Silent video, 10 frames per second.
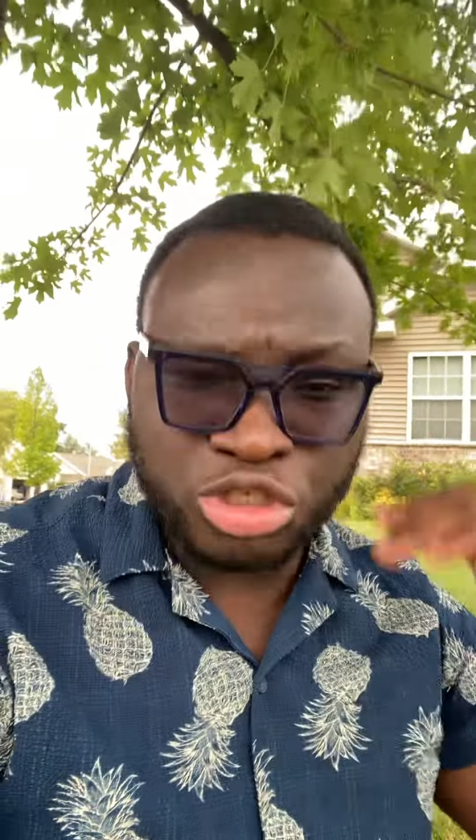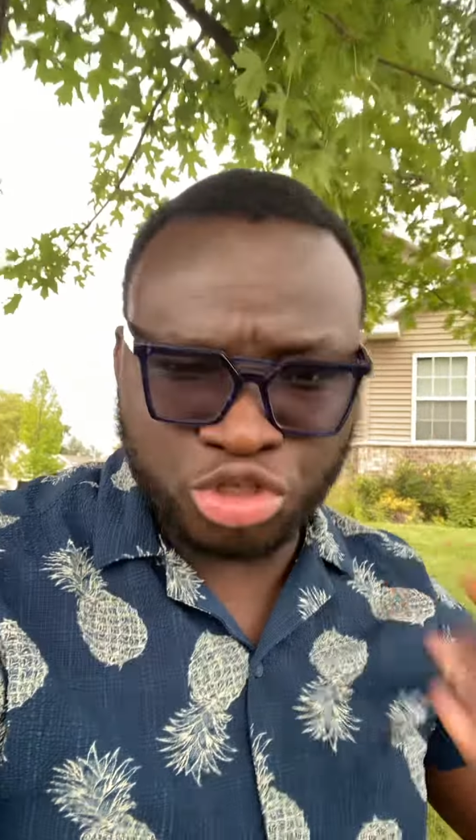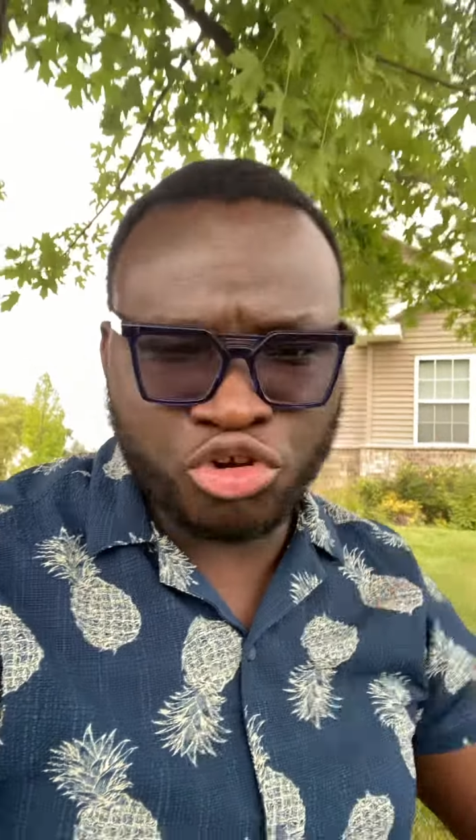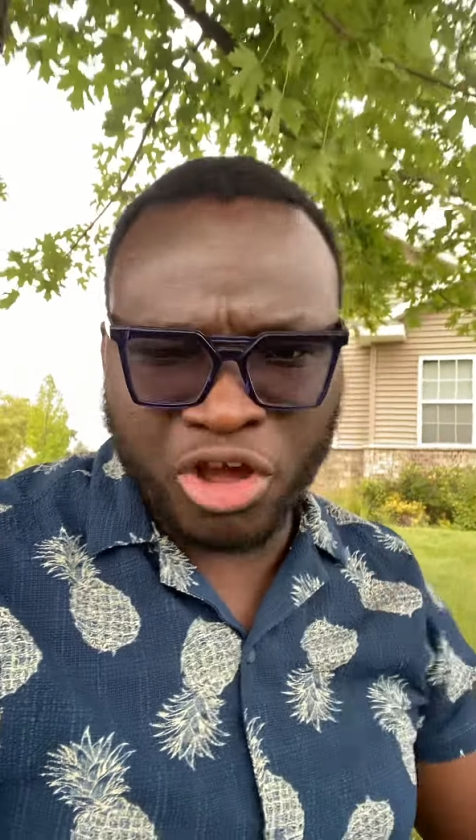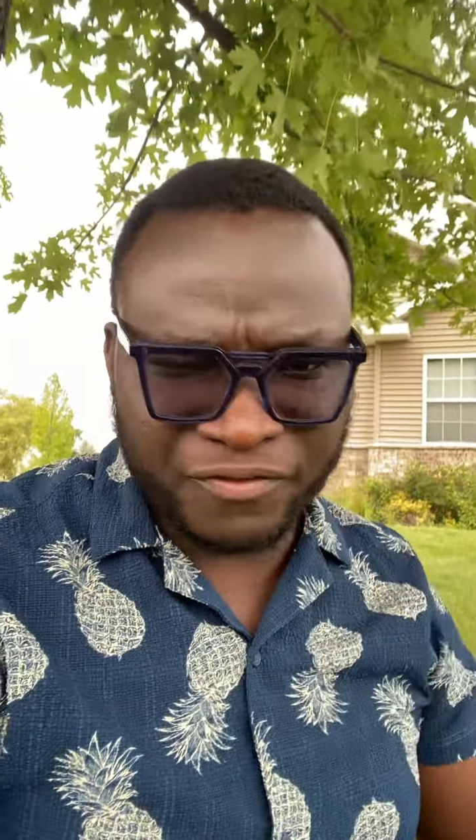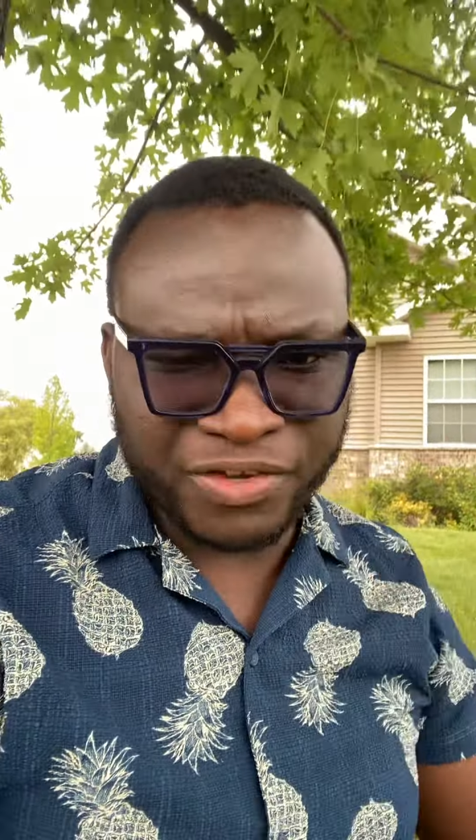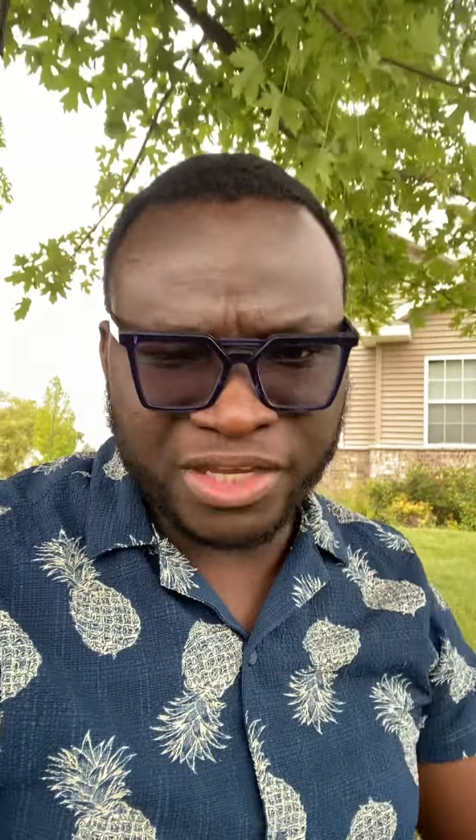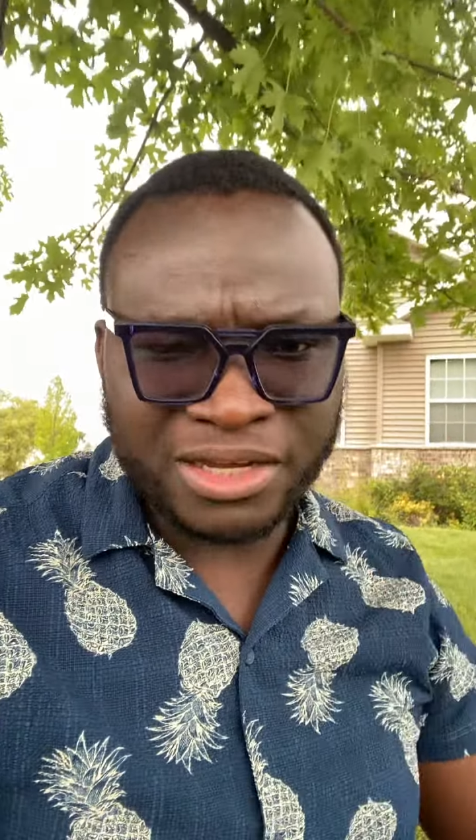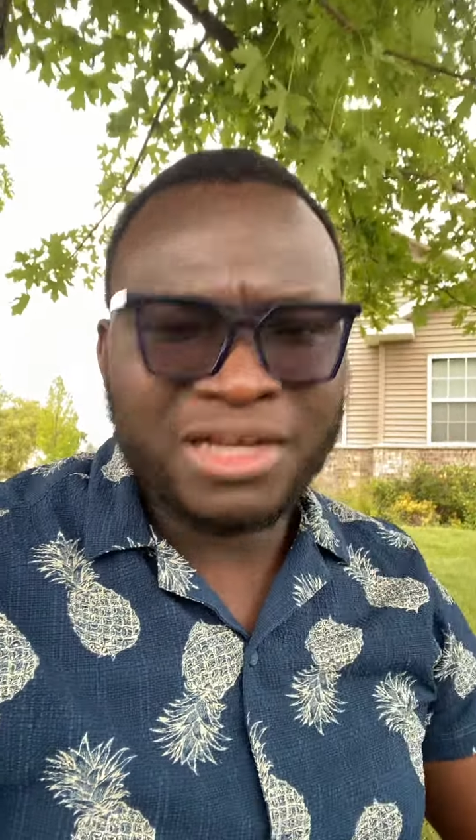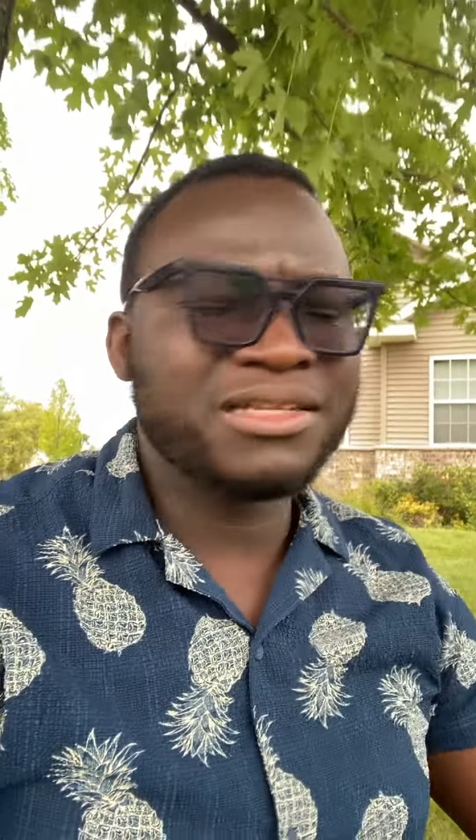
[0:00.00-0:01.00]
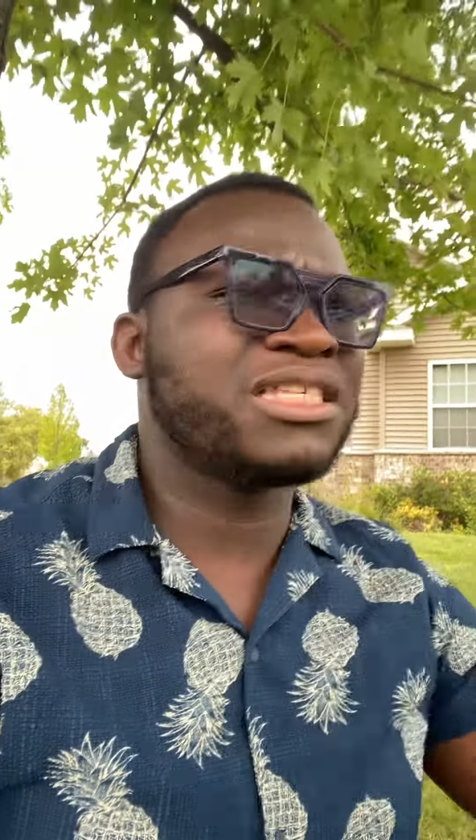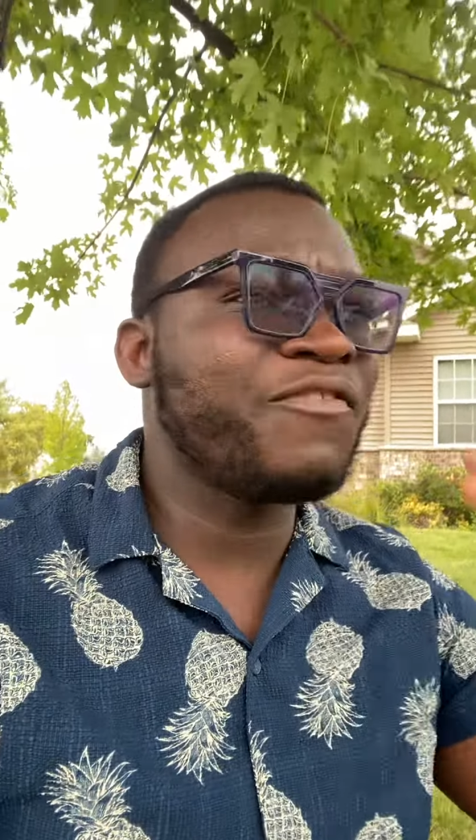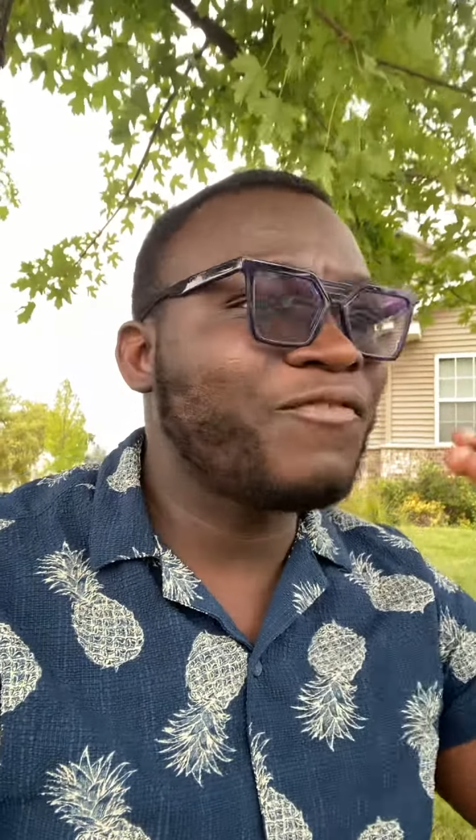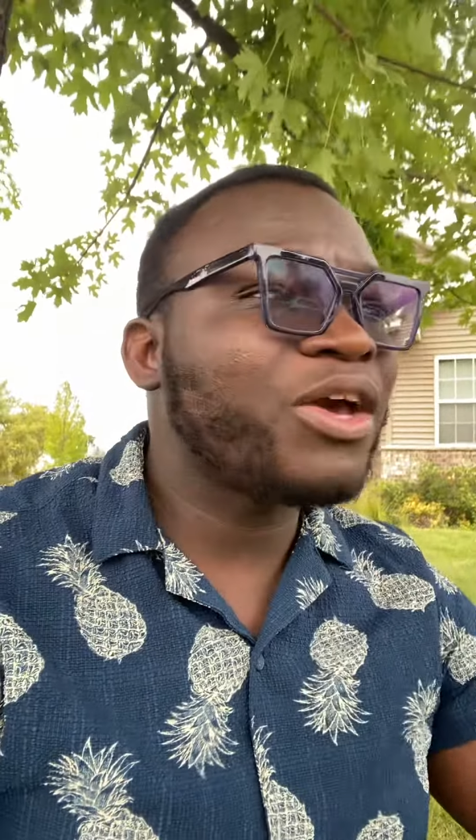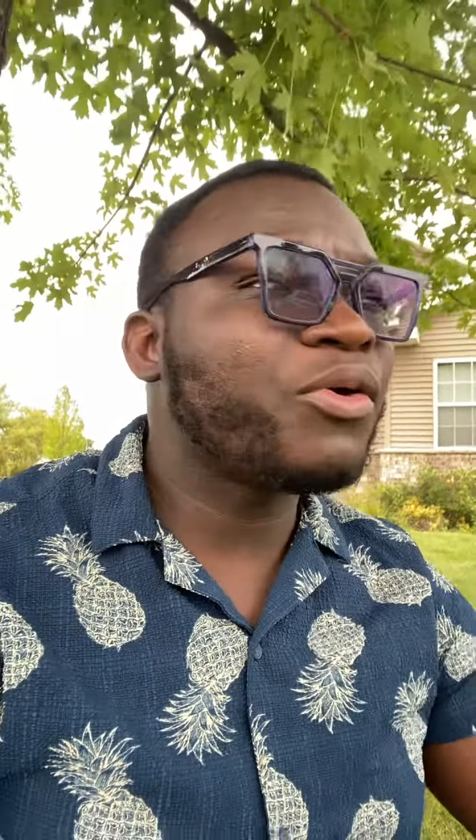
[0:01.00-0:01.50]
sur leur vie. C'est ce qui
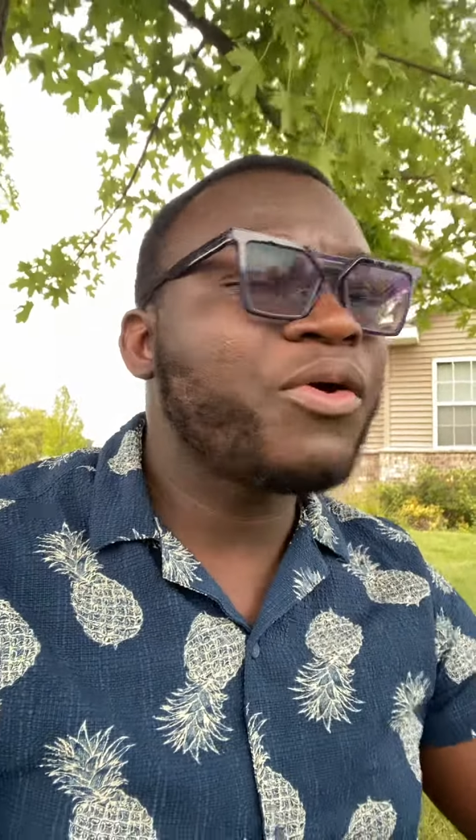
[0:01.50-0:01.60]
fait